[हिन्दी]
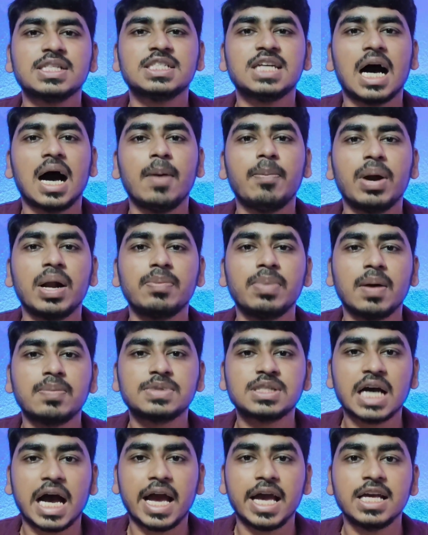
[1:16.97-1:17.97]
बाद जहां पर भी
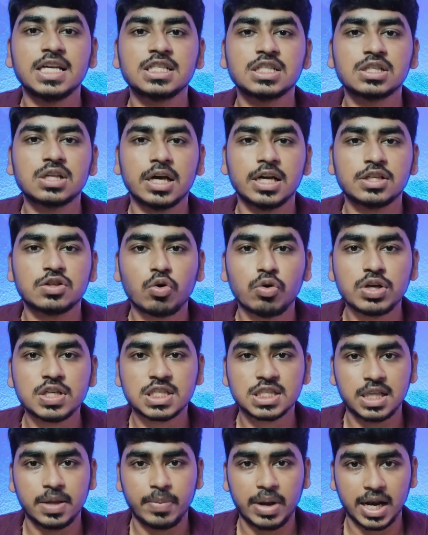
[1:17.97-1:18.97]
आप चाहे इस, इसको
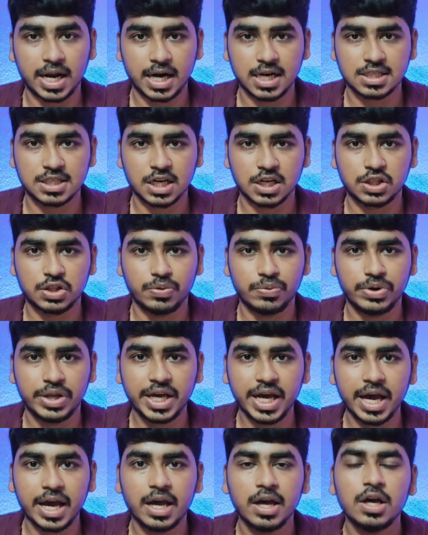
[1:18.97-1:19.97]
इस्तेमाल कर सकते हो
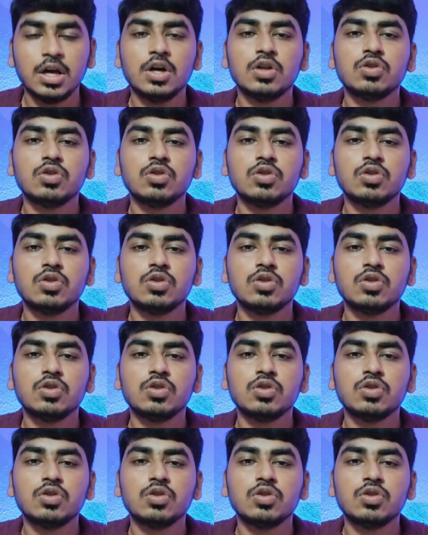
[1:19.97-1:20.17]
ठीक है